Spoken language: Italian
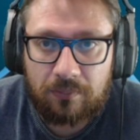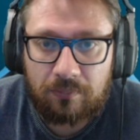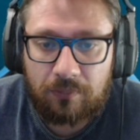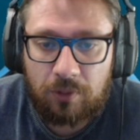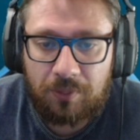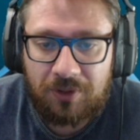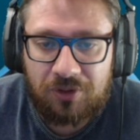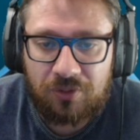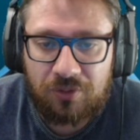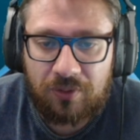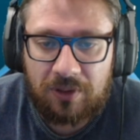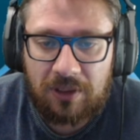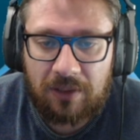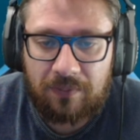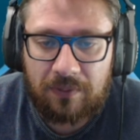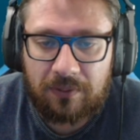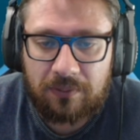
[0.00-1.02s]
Mi perso una
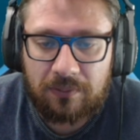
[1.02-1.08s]
nave.